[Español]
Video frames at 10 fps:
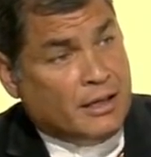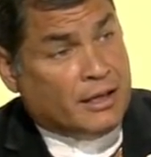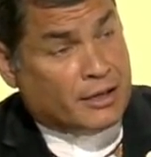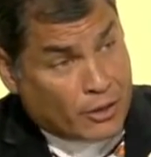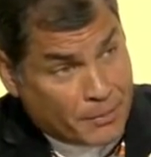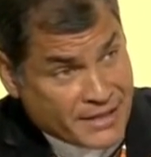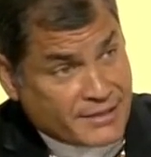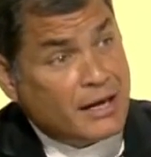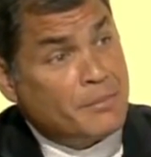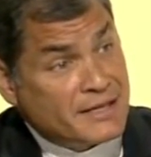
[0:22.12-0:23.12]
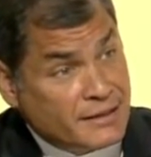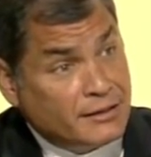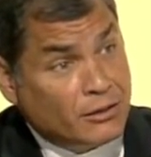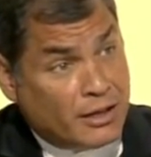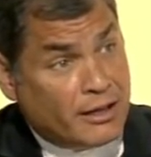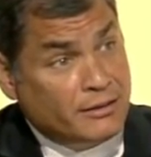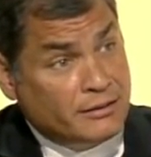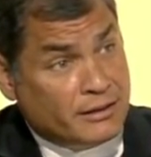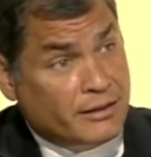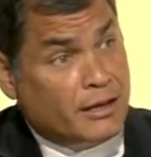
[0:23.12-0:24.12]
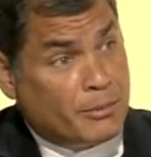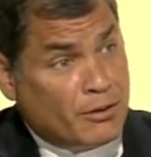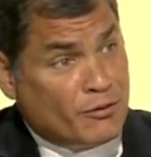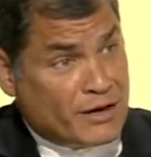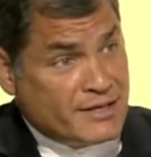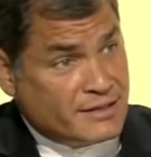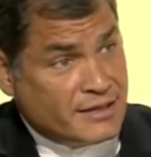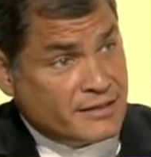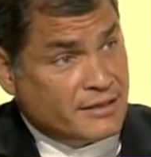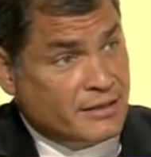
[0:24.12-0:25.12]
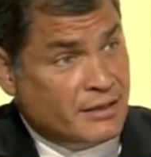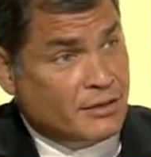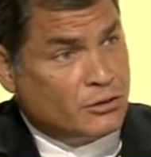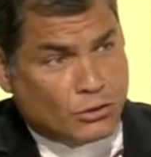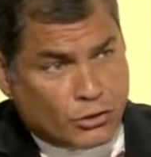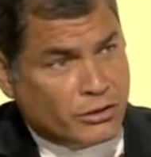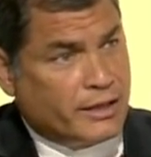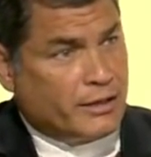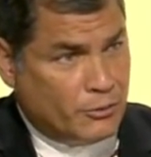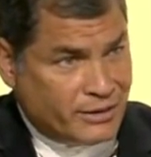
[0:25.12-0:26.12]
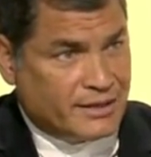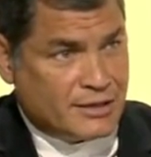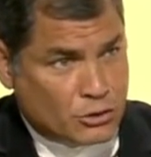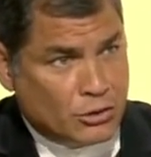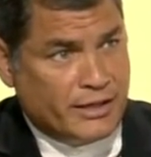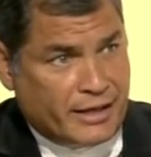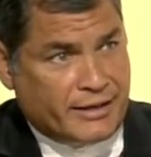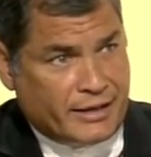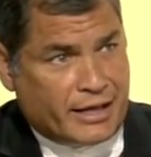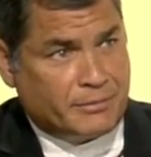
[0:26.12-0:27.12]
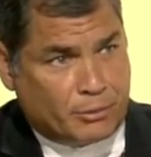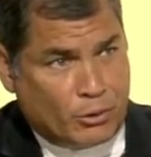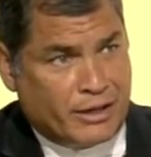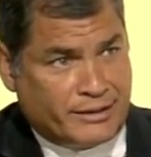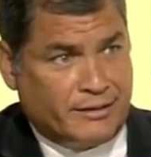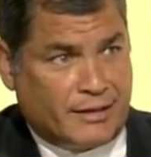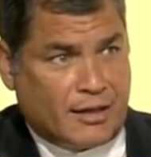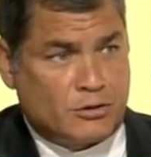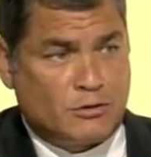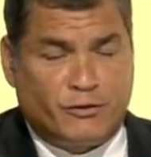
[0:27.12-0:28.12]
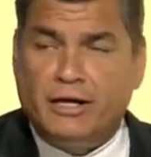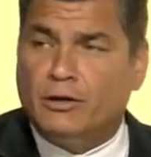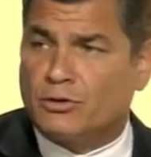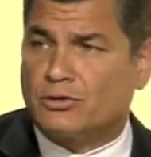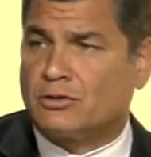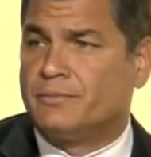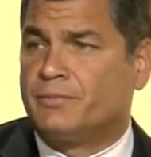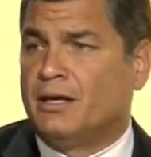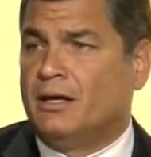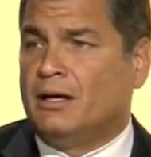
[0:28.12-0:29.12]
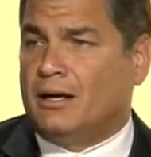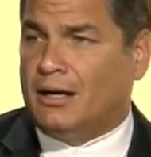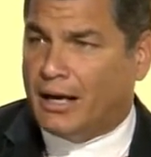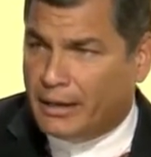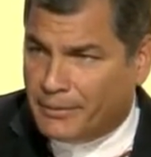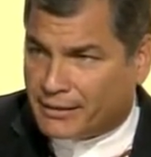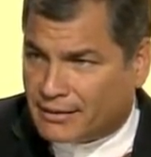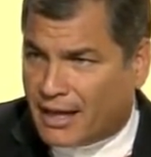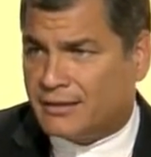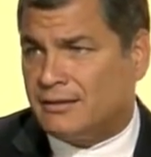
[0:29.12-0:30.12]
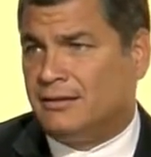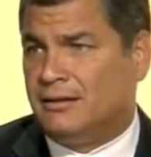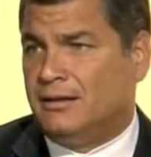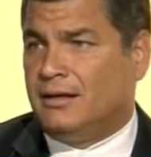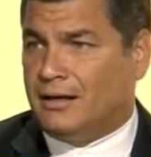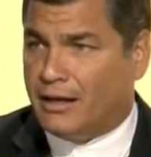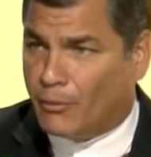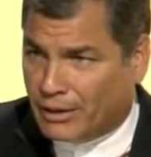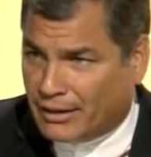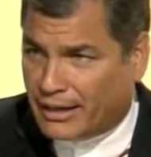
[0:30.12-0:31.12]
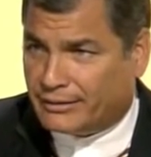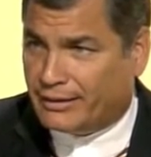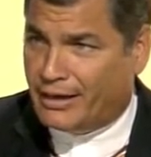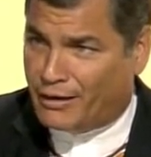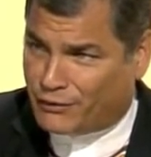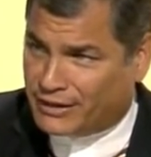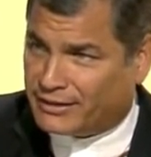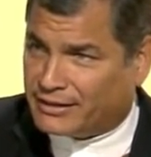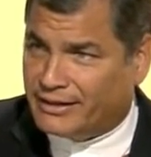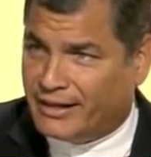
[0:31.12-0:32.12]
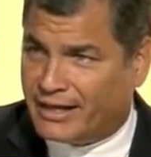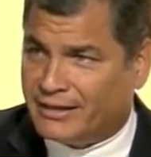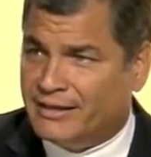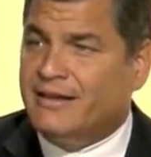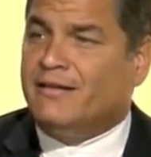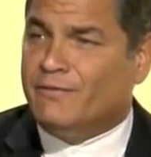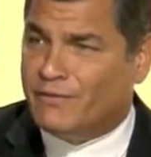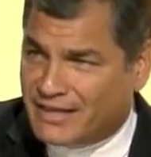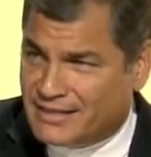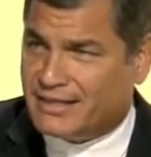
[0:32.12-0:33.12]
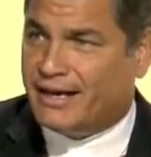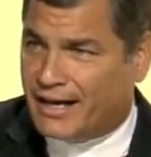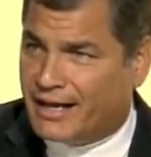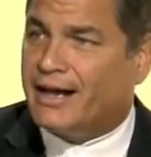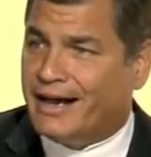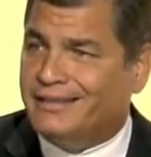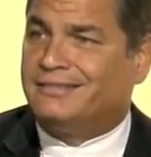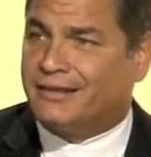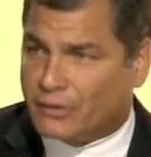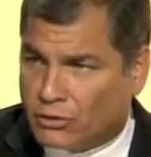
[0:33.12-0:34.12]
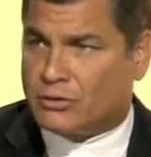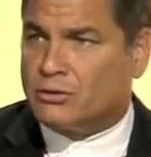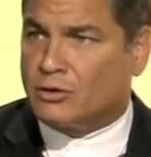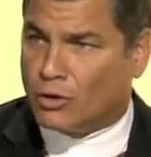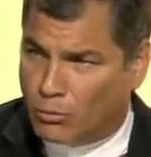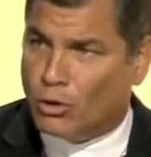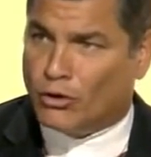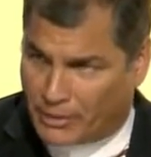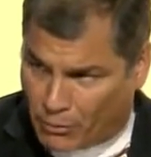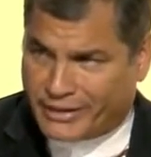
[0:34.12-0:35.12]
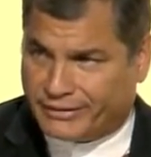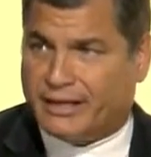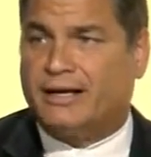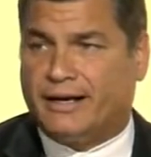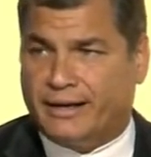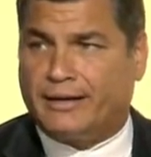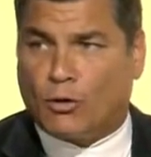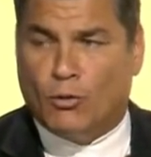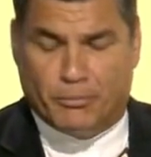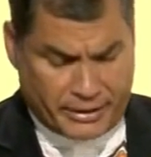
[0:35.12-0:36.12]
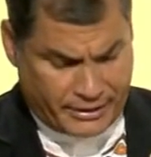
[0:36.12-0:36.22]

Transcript: quiero expresar al presidente Hollande y al pueblo francés toda nuestra solidaridad por los atentados sufridos. La libertad, la igualdad y la fraternidad vencerán al terror, como lo demuestra esta cumbre.